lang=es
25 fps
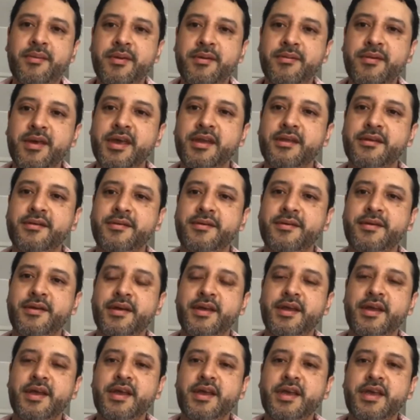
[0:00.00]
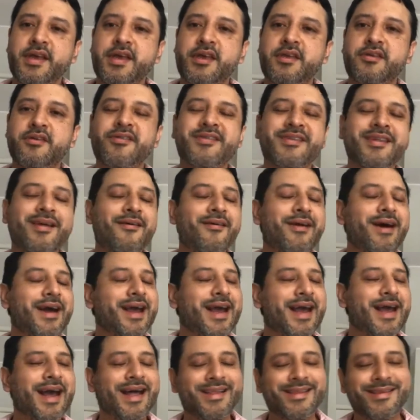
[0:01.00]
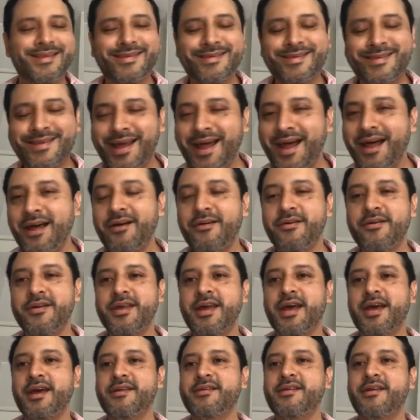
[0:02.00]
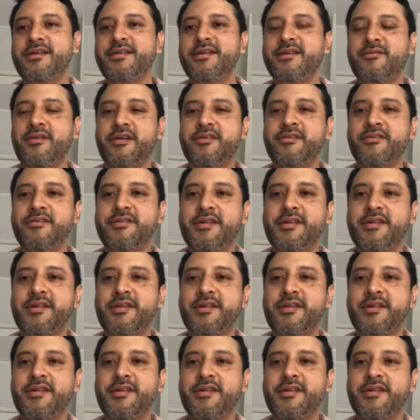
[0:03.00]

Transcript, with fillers: Y yo estaba cansado ya de esa situación, estaba